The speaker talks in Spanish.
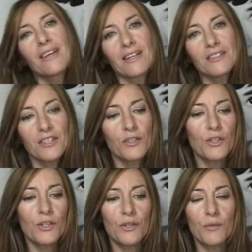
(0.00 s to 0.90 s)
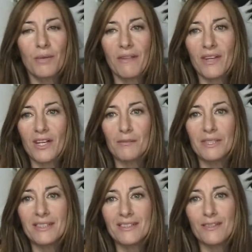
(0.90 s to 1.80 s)
que han sido
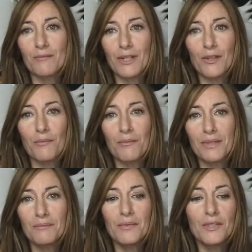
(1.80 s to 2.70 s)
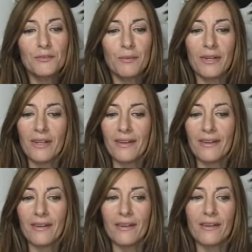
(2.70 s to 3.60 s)
prácticamente siempre los mismos
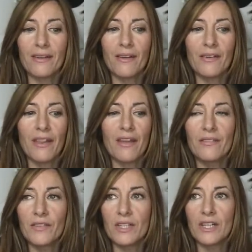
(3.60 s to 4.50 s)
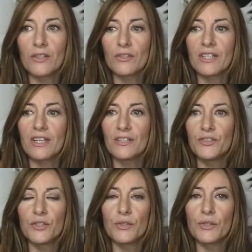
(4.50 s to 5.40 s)
porque la verdad entre el calor que ha
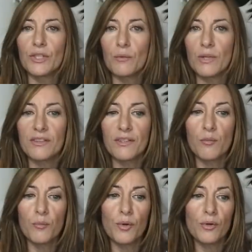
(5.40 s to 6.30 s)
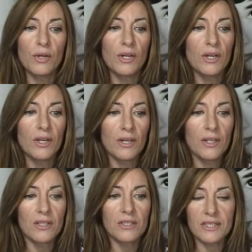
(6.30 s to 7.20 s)
hecho y el buen tiempo
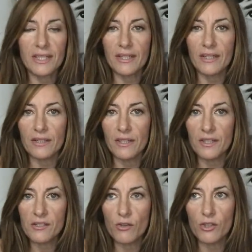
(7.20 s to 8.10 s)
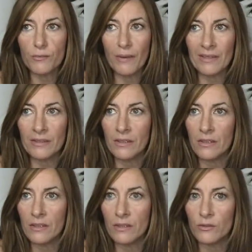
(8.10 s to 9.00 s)
Sé que en el resto de
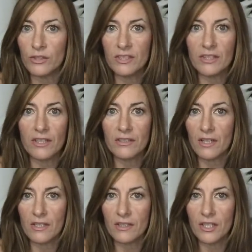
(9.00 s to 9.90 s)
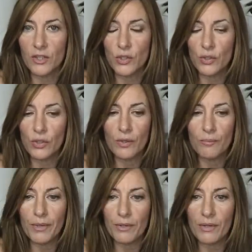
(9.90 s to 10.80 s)
España os estáis derritiendo,
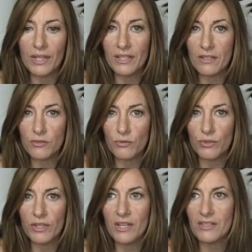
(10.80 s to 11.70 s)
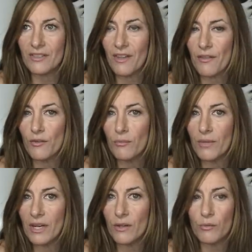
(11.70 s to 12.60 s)
pero aquí en Asturias se está haciendo un
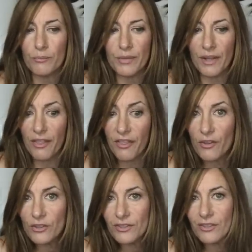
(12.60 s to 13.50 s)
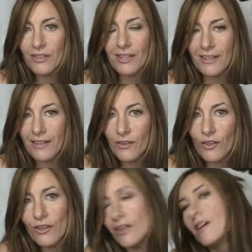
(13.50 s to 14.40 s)
verano precioso,
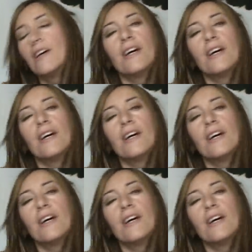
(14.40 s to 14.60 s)
lindo,